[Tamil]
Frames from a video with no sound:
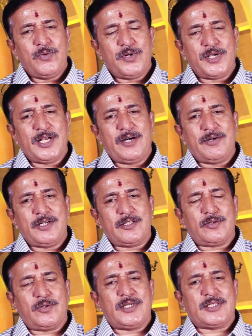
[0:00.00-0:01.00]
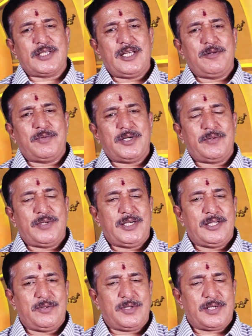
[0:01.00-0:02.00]
ஒரு கவனத்தோடு செயல்பட
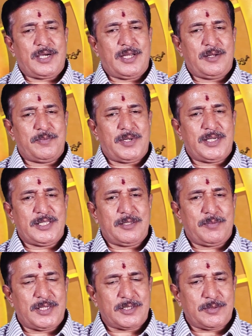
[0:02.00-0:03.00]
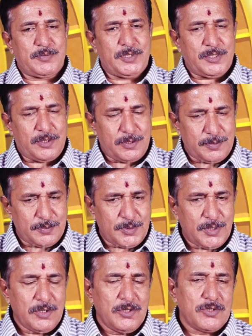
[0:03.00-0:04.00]
வேண்டிய ஒரு காலமாக இந்த மாதம் இருக்கும்
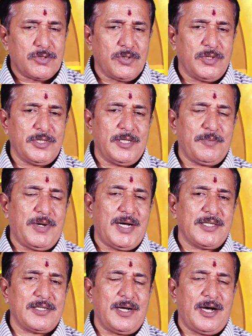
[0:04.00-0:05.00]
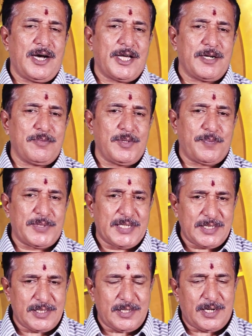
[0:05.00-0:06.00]
ஸோ இந்த மாதம் ஆரம்ப
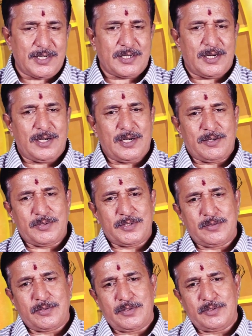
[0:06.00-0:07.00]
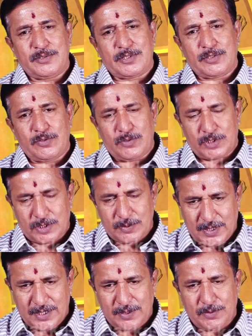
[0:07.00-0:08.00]
பதினஞ்சு நாட்களில் வந்து ஒரு
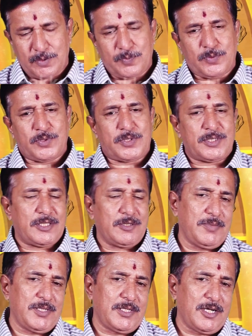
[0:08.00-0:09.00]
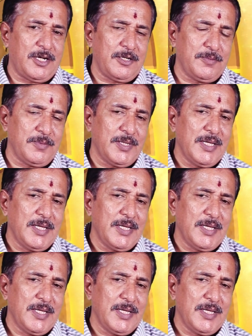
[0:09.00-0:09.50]
சந்தோஷமான ஒரு போக்கு தென்பட்டாலும்